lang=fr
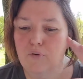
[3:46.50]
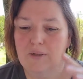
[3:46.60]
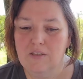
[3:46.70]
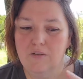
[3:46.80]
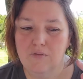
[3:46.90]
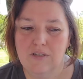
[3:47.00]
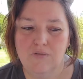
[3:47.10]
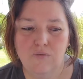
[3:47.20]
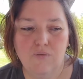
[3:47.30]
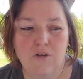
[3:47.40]
mettre dans vos
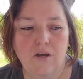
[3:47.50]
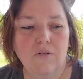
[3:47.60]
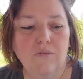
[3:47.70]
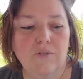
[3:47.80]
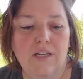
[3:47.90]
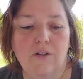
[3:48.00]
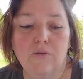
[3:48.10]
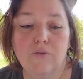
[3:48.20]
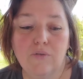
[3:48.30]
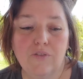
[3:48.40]
diffuseurs. Vous allez
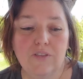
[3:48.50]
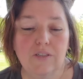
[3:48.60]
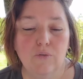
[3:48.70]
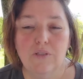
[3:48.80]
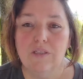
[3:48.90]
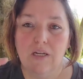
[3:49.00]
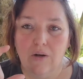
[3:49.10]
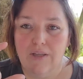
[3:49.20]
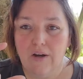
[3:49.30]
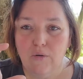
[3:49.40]
retrouver aussi
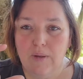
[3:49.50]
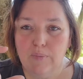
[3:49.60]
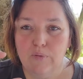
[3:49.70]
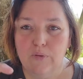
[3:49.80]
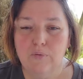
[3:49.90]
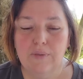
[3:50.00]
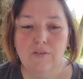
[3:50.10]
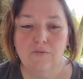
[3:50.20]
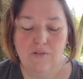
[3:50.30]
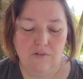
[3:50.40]
en aroma pur pour mettre
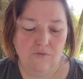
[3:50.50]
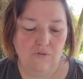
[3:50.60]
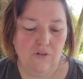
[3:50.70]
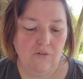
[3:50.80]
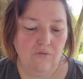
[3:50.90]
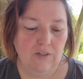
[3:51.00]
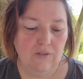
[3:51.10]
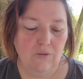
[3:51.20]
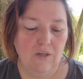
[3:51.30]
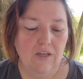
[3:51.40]
dans vos diffuseurs de
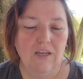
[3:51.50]
voiture